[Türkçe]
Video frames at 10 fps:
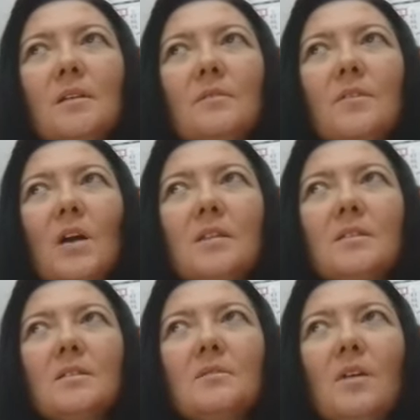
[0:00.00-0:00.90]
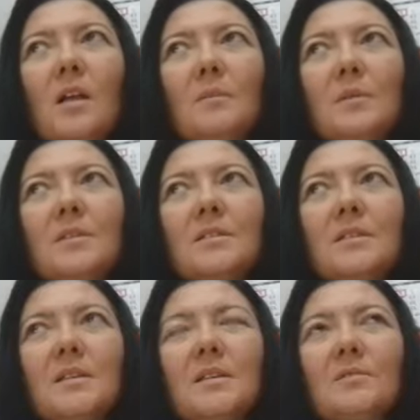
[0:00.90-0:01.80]
hani faydası var mıydı,
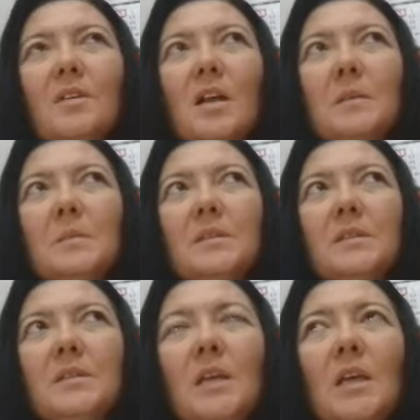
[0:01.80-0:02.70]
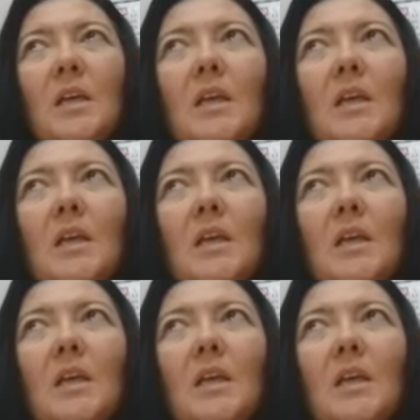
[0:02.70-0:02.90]
zararı var mıydı?